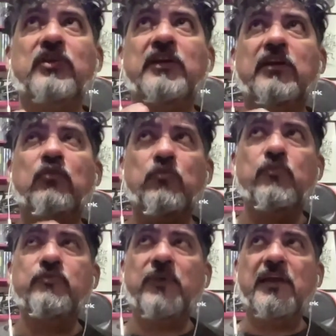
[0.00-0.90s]
eh,
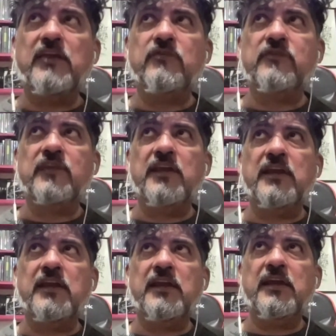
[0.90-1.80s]
grupos pequeños
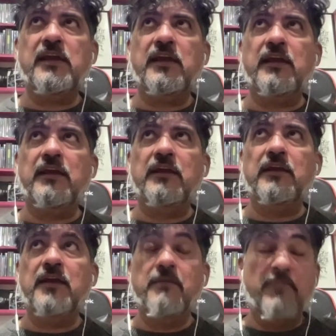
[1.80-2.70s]
de
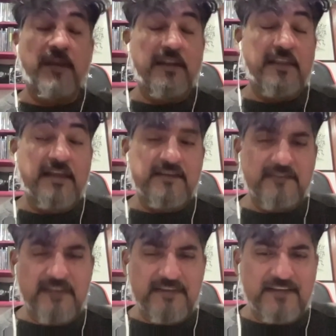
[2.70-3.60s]
eh, belly dance,
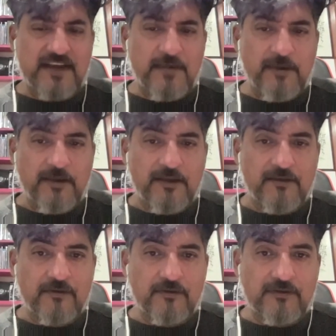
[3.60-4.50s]
danza árabe,
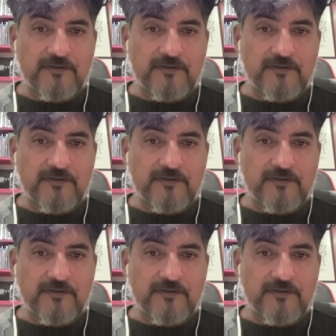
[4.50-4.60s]
¿no? Que